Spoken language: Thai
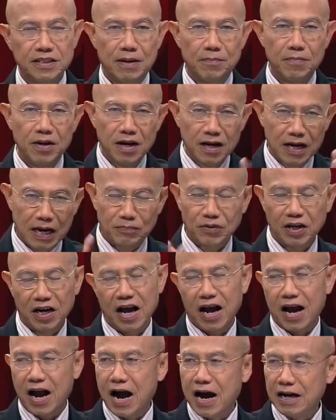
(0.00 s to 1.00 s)
ทรัพย์กับธ
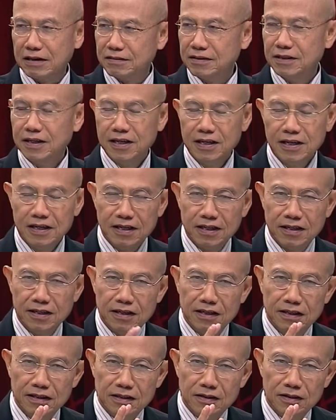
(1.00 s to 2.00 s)
นาคาร
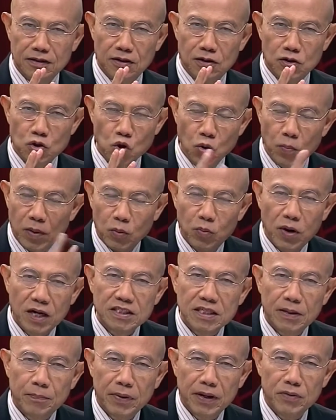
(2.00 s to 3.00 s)
ดูเหมือนว่า
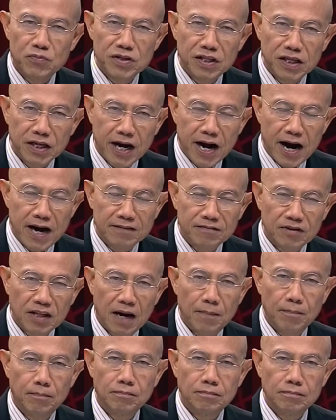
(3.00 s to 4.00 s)
จะเป็นวิธีการ
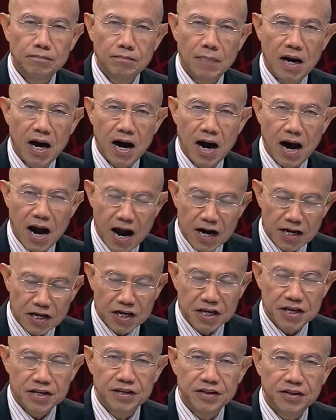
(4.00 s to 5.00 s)
ทำมาหา
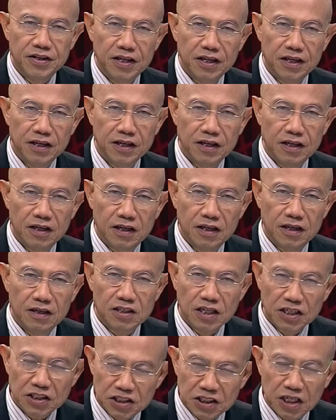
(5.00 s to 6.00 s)
กินที่
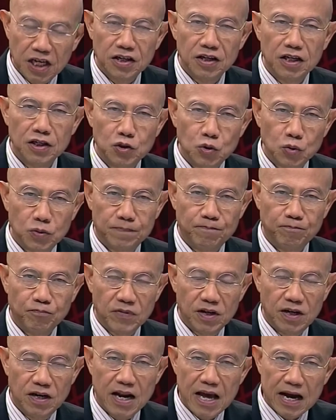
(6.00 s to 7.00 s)
ชัดเจนที่สุด
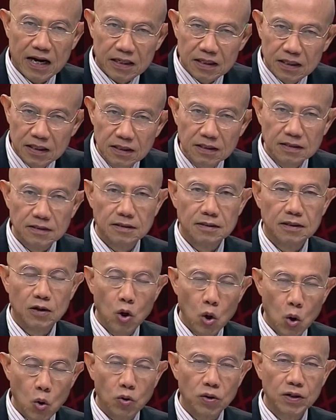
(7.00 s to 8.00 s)
และขึ้น
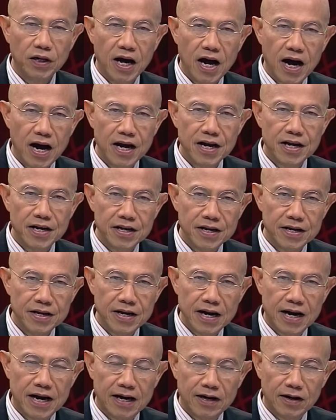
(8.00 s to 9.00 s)
ลงได้
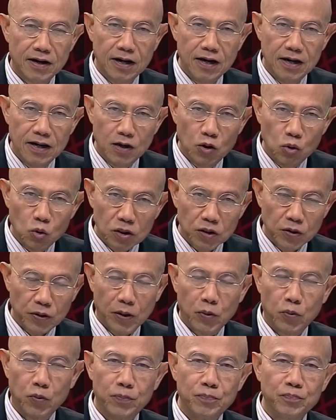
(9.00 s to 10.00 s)
อย่างรวด
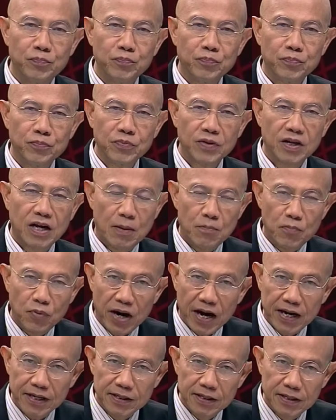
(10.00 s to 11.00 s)
เร็วกำไร
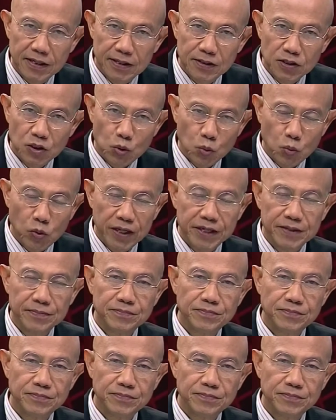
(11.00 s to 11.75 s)
สวย